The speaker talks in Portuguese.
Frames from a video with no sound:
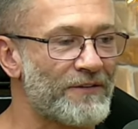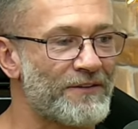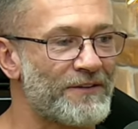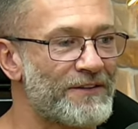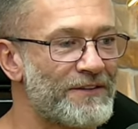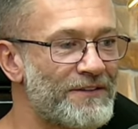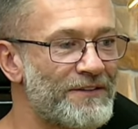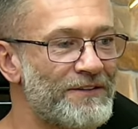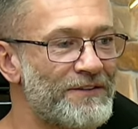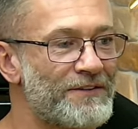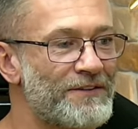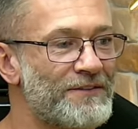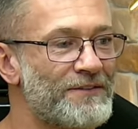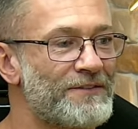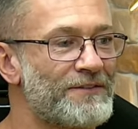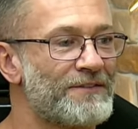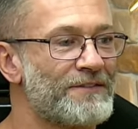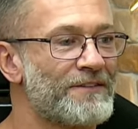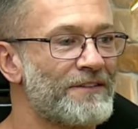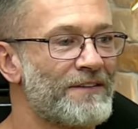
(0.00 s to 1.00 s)
ali e
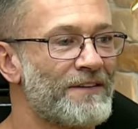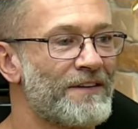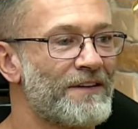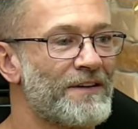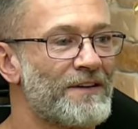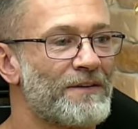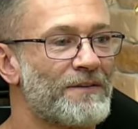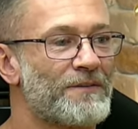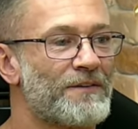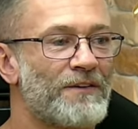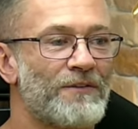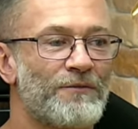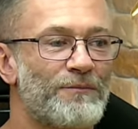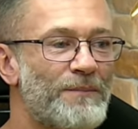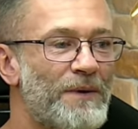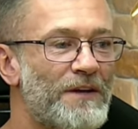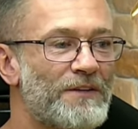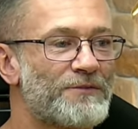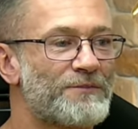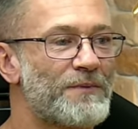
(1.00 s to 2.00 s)
eu Sim. não
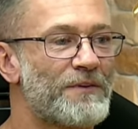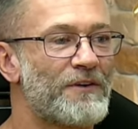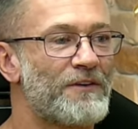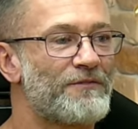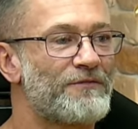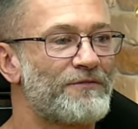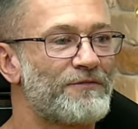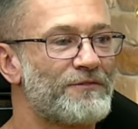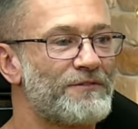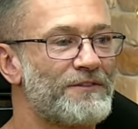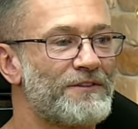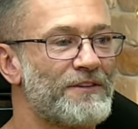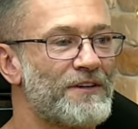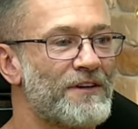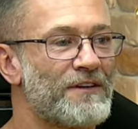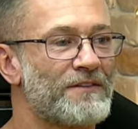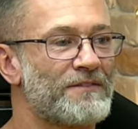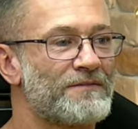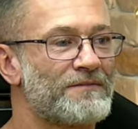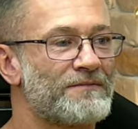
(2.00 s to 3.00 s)
peço pelo iFood,
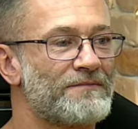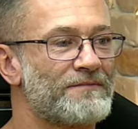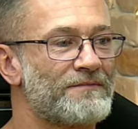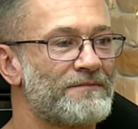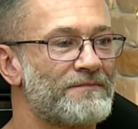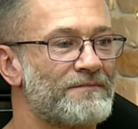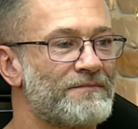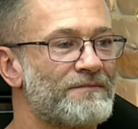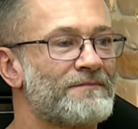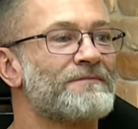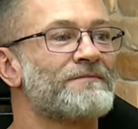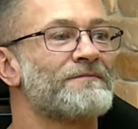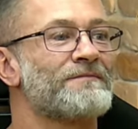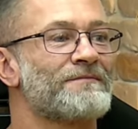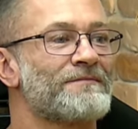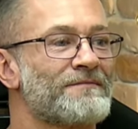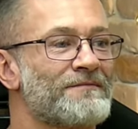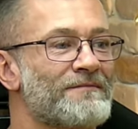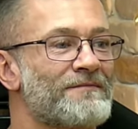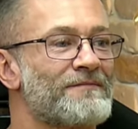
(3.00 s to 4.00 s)
cara. Que
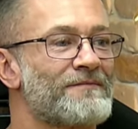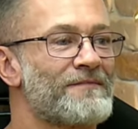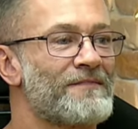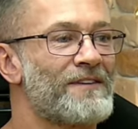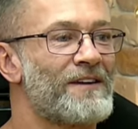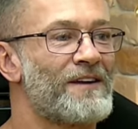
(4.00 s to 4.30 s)
loucura. Mas qual é